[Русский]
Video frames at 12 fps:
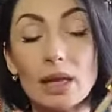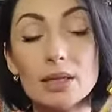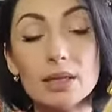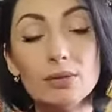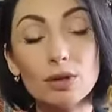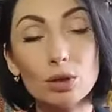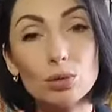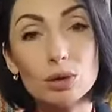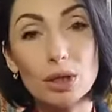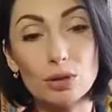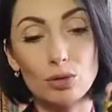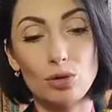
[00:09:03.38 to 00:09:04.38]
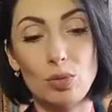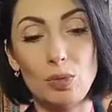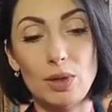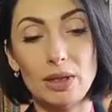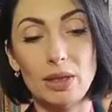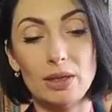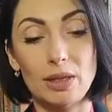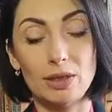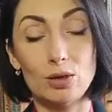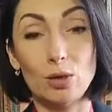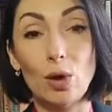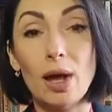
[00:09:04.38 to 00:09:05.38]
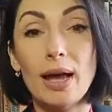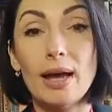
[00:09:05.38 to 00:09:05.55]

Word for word: сыворотку сразу из пипетки на лицо.